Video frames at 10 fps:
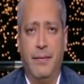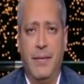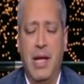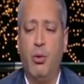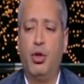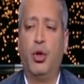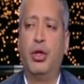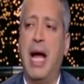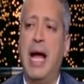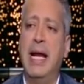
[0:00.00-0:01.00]
لو
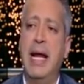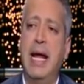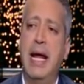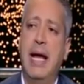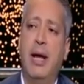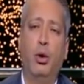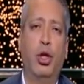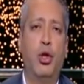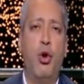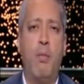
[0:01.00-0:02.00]
شط عليه
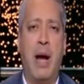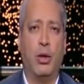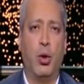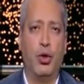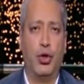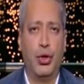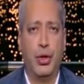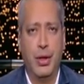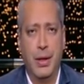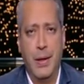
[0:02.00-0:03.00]
اوضه نوم هتخش
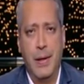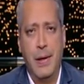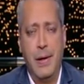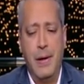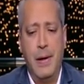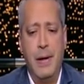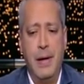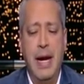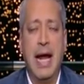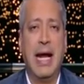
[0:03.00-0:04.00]

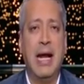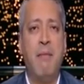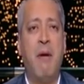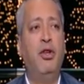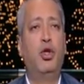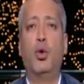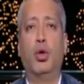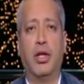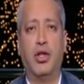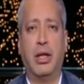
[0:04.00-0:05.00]
لكن مفيش
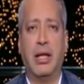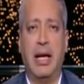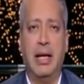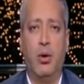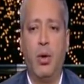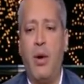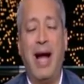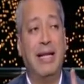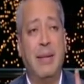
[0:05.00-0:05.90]
شوطه اتشطت عليه كره واحده